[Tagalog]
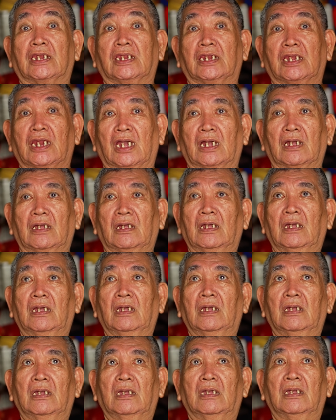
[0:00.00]
kaninang.
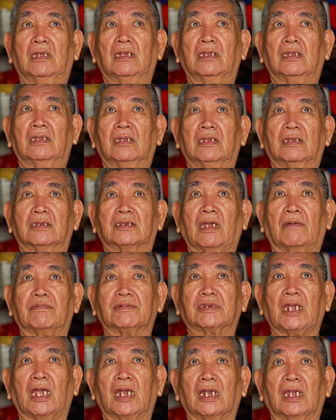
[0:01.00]

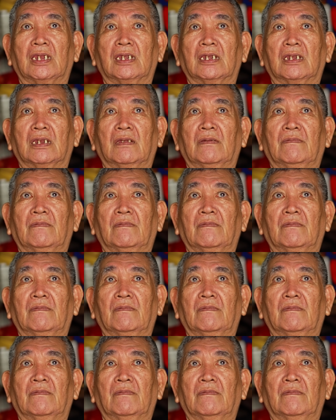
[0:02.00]
Sabi sa akin,